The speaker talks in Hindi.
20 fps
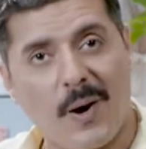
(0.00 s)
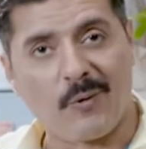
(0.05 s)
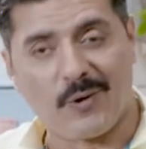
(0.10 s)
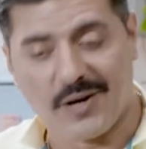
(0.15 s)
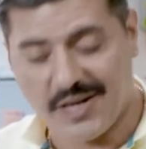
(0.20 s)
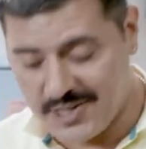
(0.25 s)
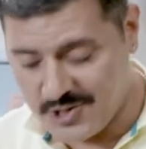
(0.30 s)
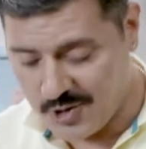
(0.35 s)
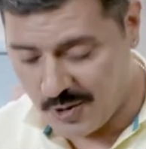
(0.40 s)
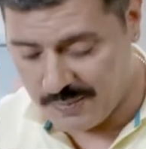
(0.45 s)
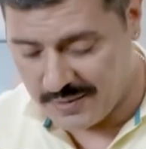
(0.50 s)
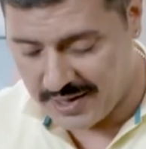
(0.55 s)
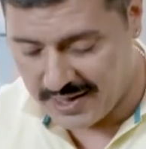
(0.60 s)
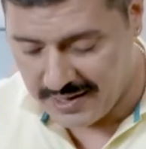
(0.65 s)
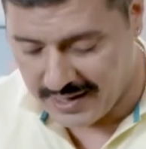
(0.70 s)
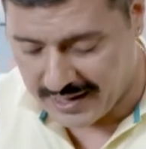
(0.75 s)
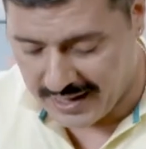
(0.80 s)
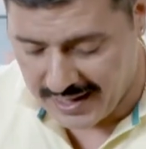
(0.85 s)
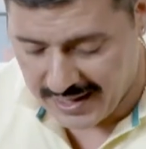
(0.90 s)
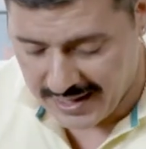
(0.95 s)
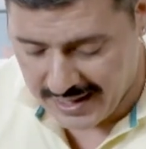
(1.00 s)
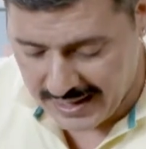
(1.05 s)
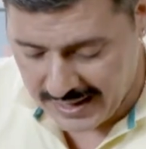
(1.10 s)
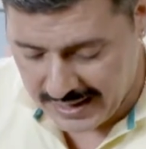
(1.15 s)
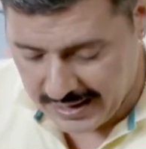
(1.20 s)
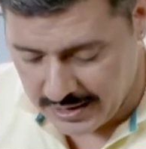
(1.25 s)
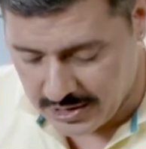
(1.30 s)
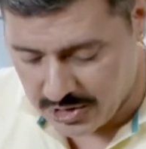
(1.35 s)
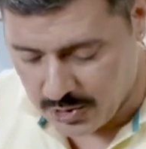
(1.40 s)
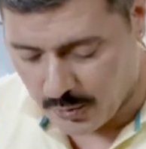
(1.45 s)
पाउडरी चॉप नहीं करा है
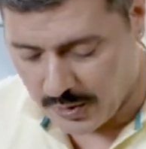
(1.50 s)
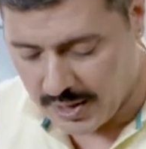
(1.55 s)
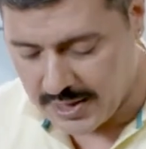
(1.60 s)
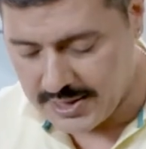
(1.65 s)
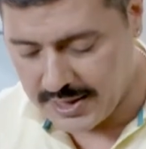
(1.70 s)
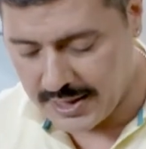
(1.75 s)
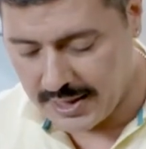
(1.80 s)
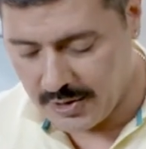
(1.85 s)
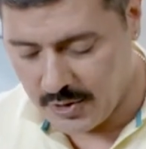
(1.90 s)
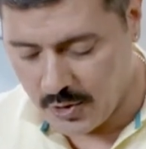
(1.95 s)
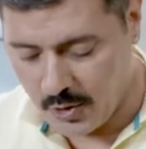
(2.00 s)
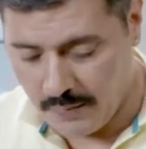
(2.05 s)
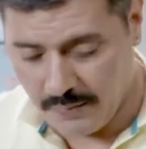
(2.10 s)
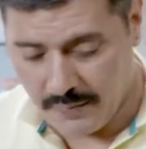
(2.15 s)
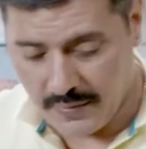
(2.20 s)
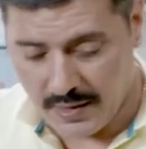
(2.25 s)
थोड़ा सा इनको